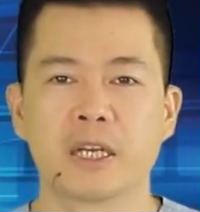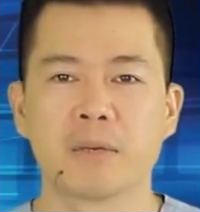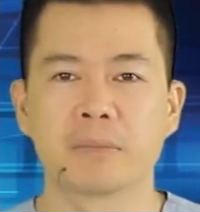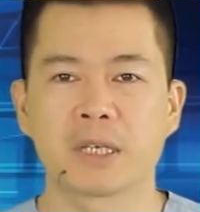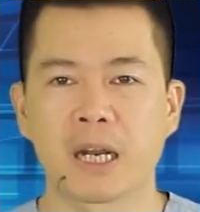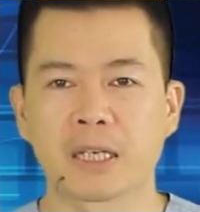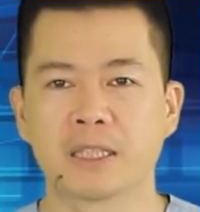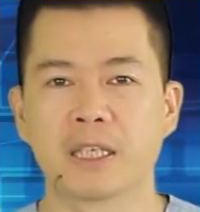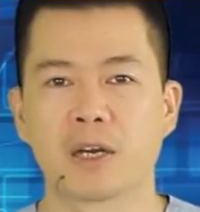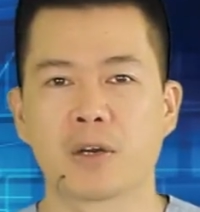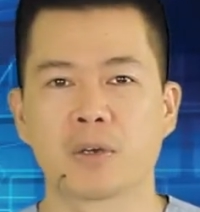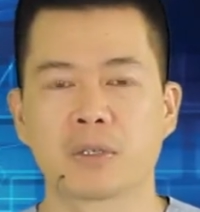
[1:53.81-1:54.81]
đêm càng
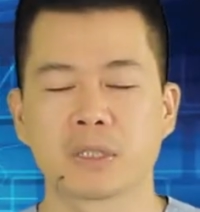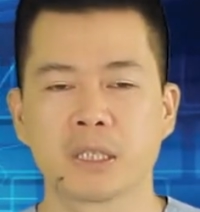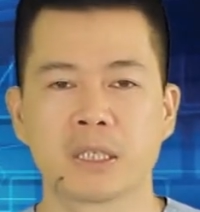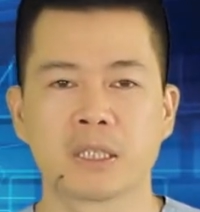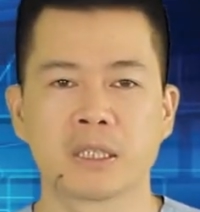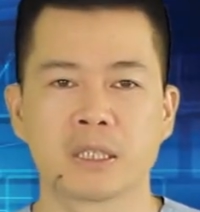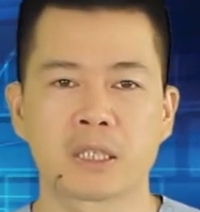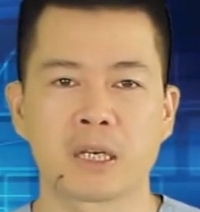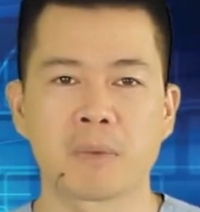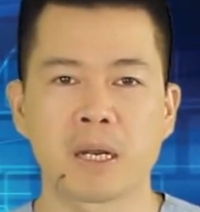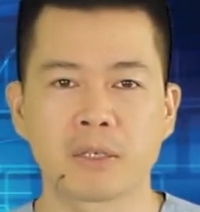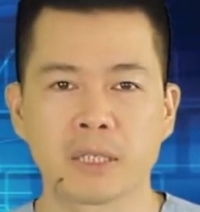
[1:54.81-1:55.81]
nhiều thì
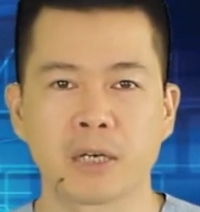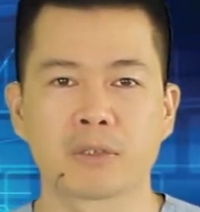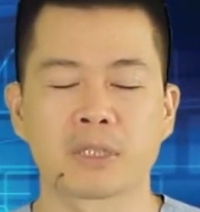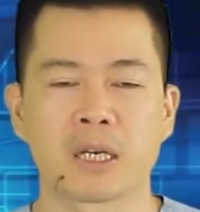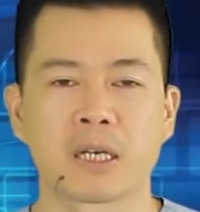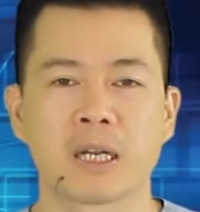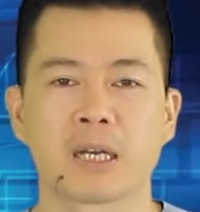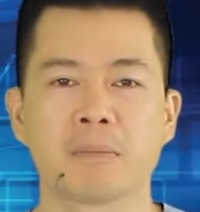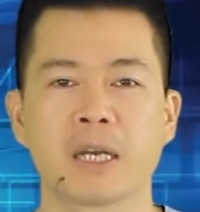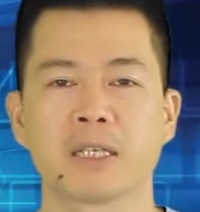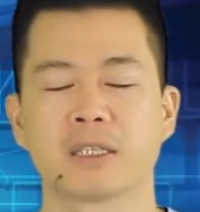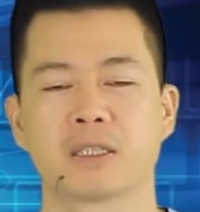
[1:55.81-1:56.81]
các bác cũng hiểu rằng là cái
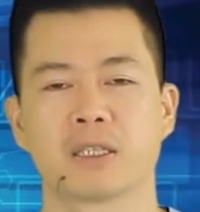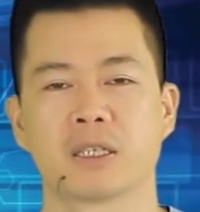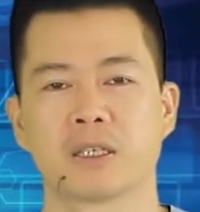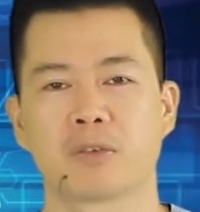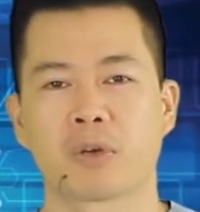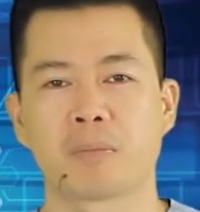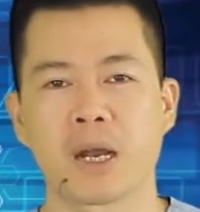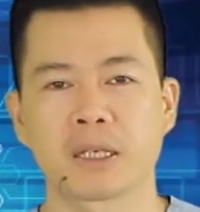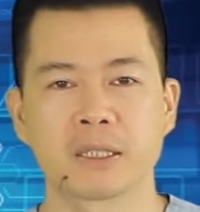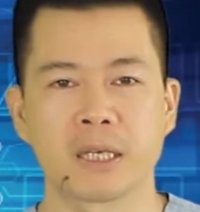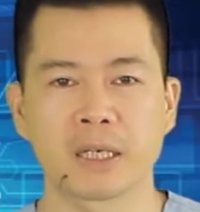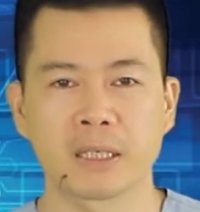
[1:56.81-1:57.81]
bệnh của các bác
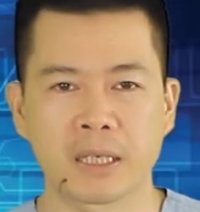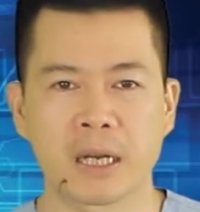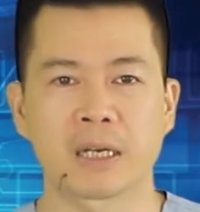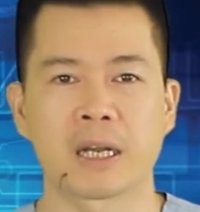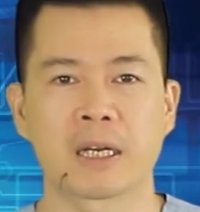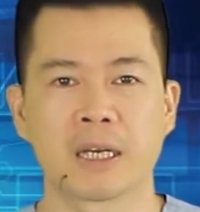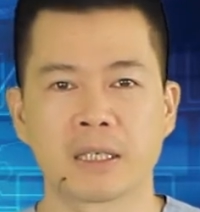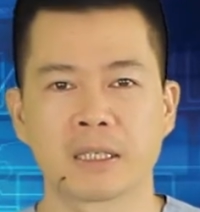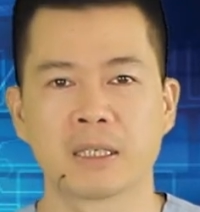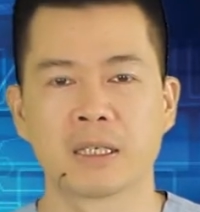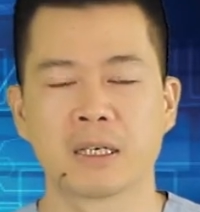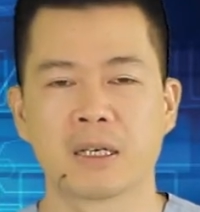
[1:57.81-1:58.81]
sẽ càng nặng lên.
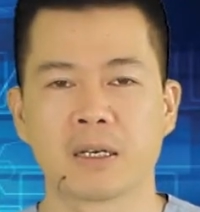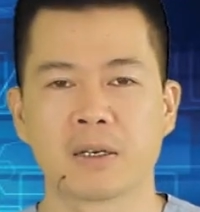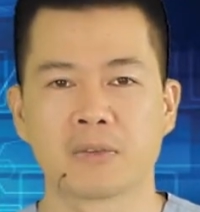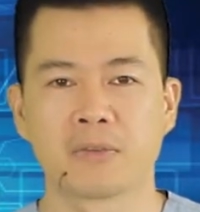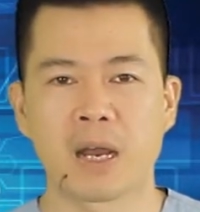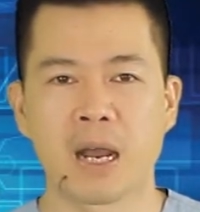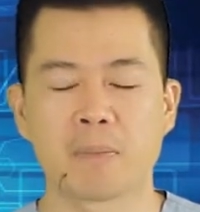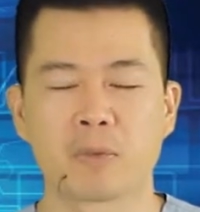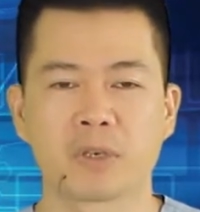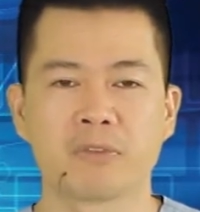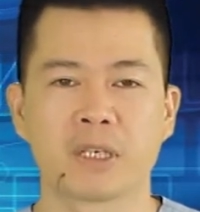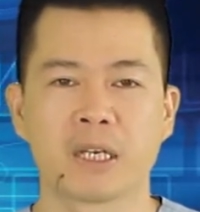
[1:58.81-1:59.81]
Và
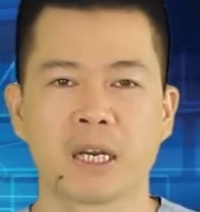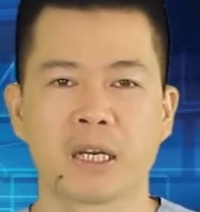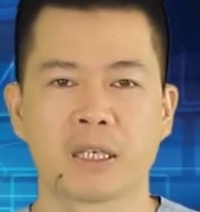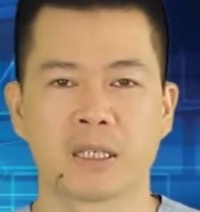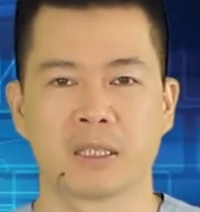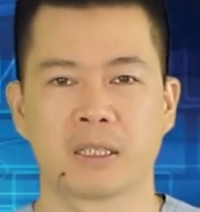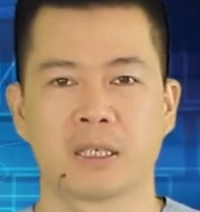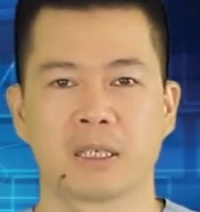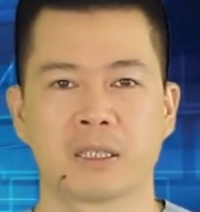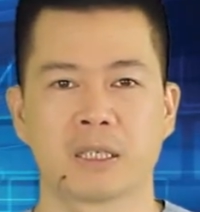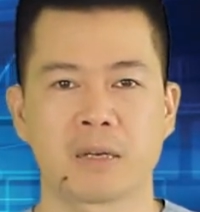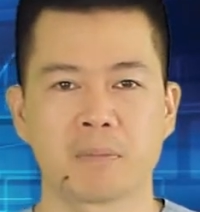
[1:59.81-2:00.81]
một cái vấn đề
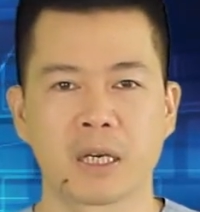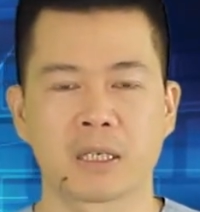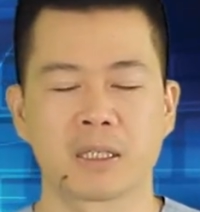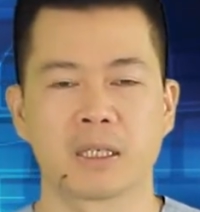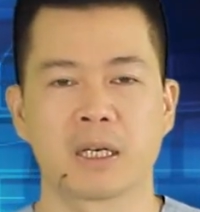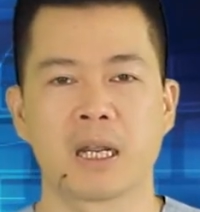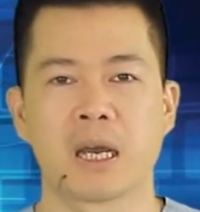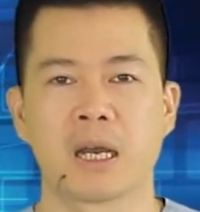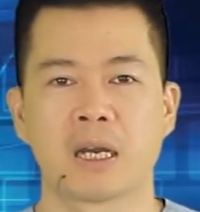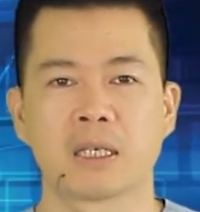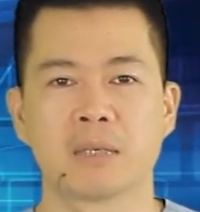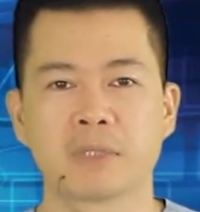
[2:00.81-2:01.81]
đặc biệt
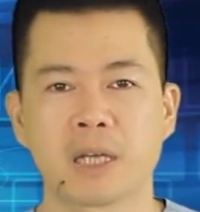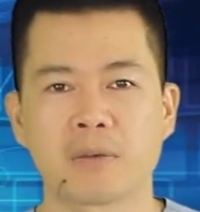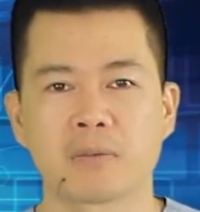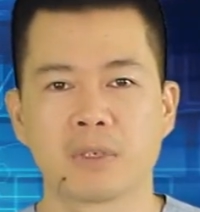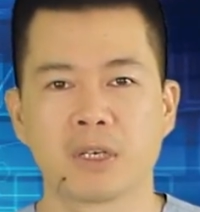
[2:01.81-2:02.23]
là nghiêm trọng